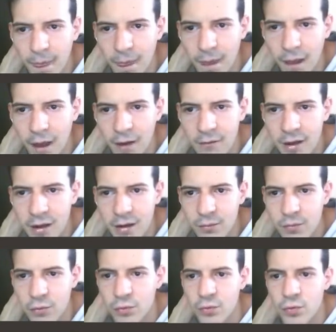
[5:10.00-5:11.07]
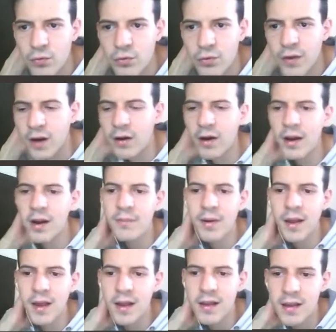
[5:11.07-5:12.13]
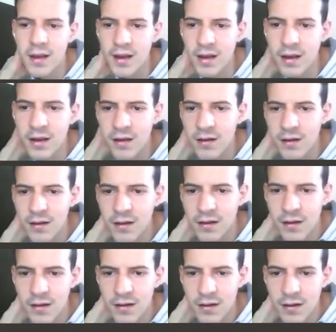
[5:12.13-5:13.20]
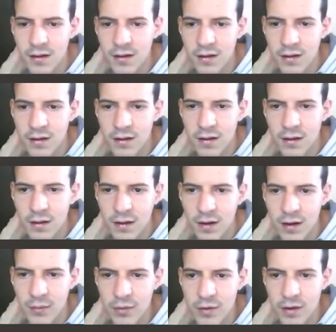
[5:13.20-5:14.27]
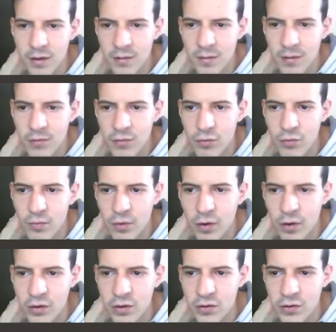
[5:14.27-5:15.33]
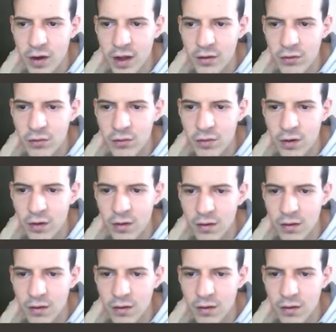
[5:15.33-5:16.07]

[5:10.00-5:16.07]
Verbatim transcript: avec un pion de plus. Alors elle n'est pas gagnée. Elle est peut-être même plus proche de la nulle